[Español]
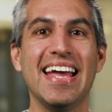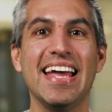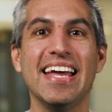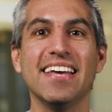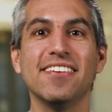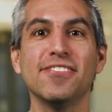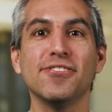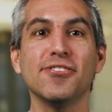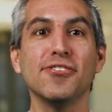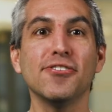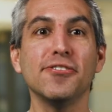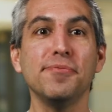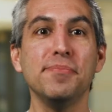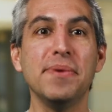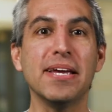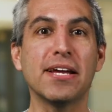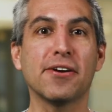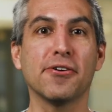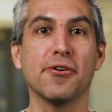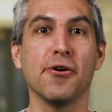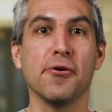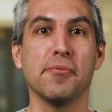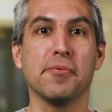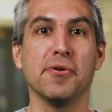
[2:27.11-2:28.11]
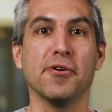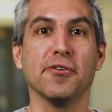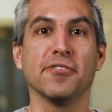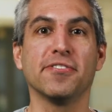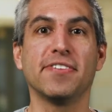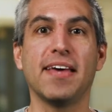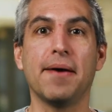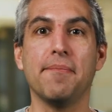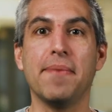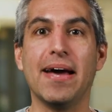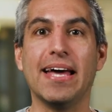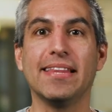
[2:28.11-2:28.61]
Estos
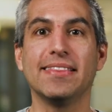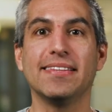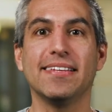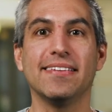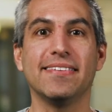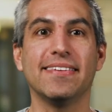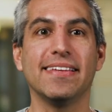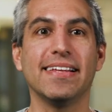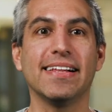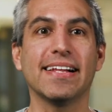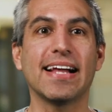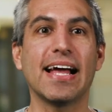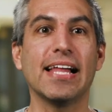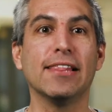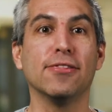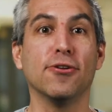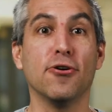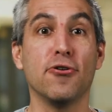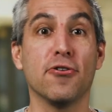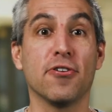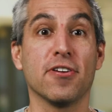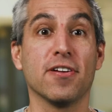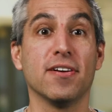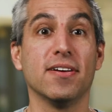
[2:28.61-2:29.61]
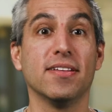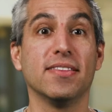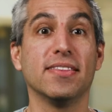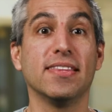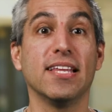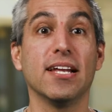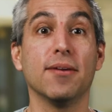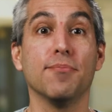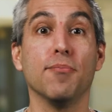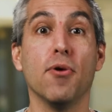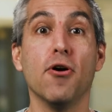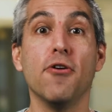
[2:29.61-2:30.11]
microbios amantes del calor,
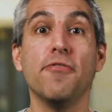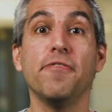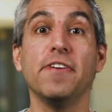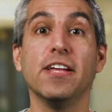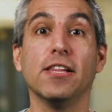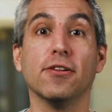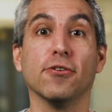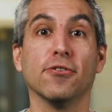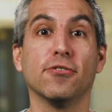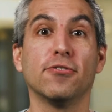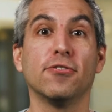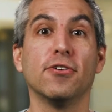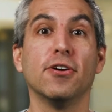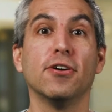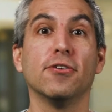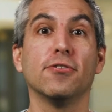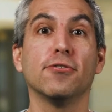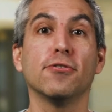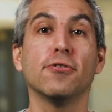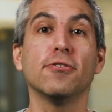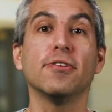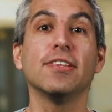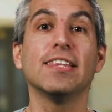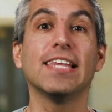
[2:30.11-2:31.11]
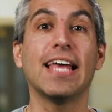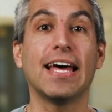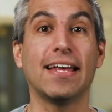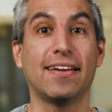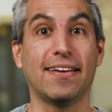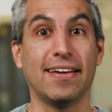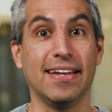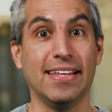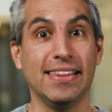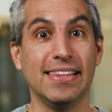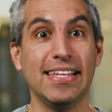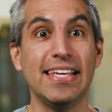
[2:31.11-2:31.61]
termófilos, son
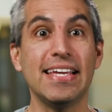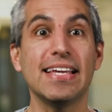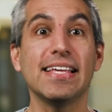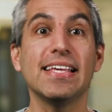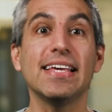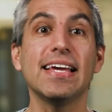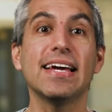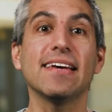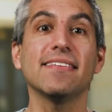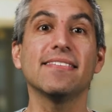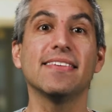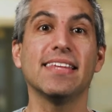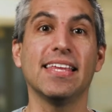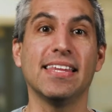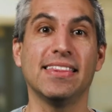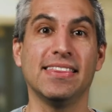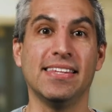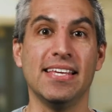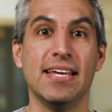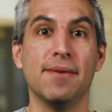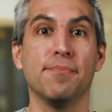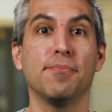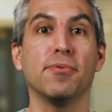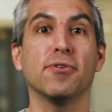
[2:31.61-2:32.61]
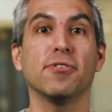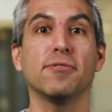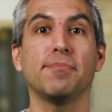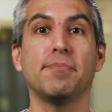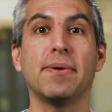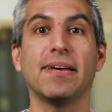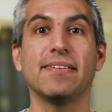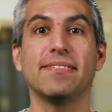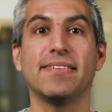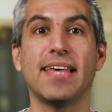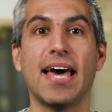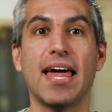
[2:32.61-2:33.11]
las reliquias de tiempos
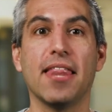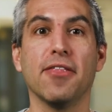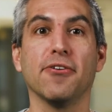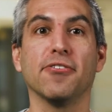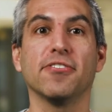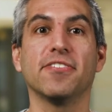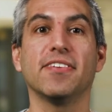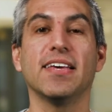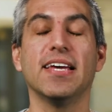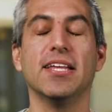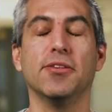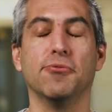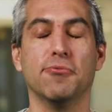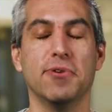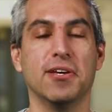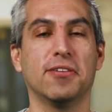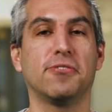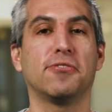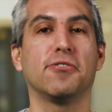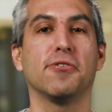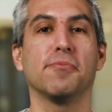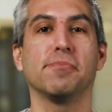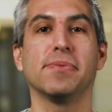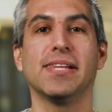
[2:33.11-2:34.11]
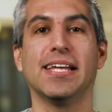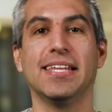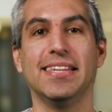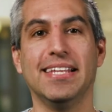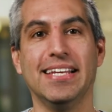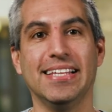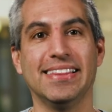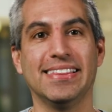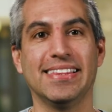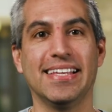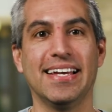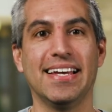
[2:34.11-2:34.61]
pasados en nuestro
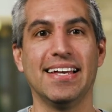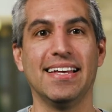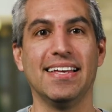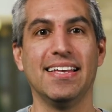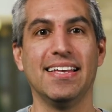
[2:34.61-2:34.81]
planeta.